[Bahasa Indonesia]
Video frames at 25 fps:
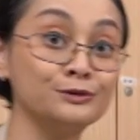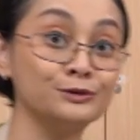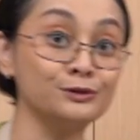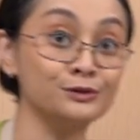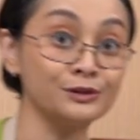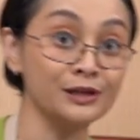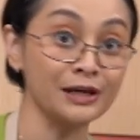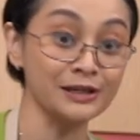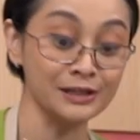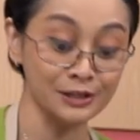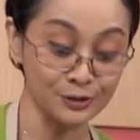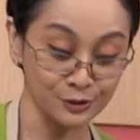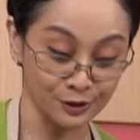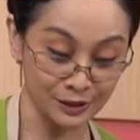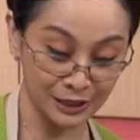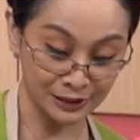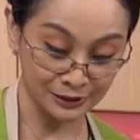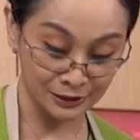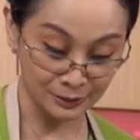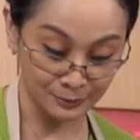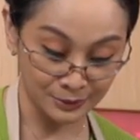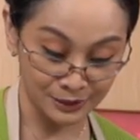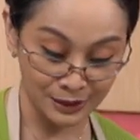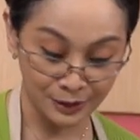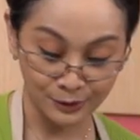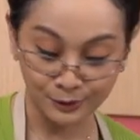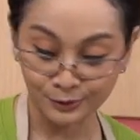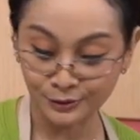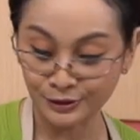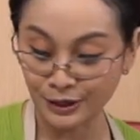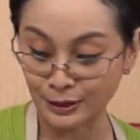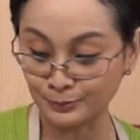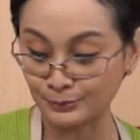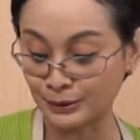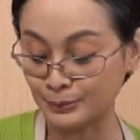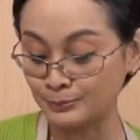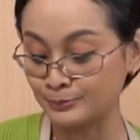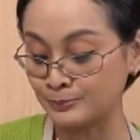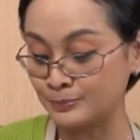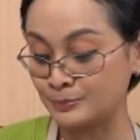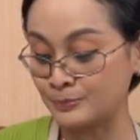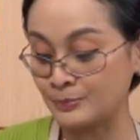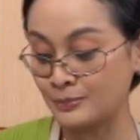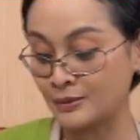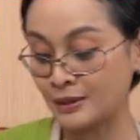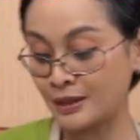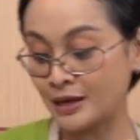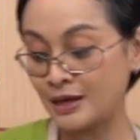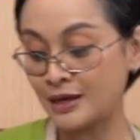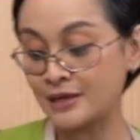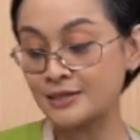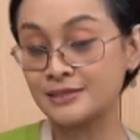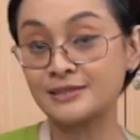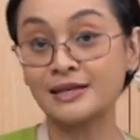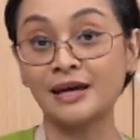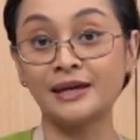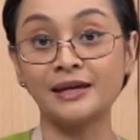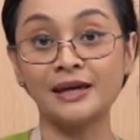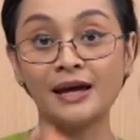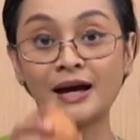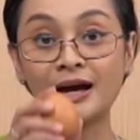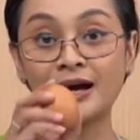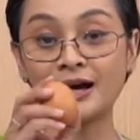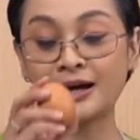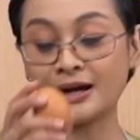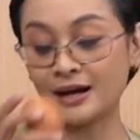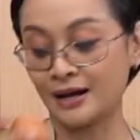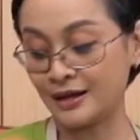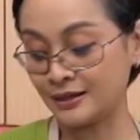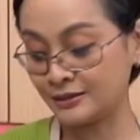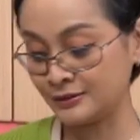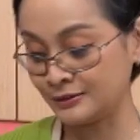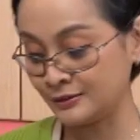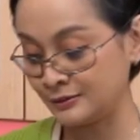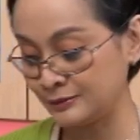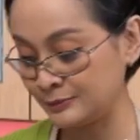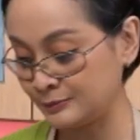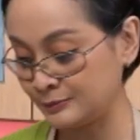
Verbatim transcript: untuk yang digoreng terlebih dahulu ya, Mam. Saya akan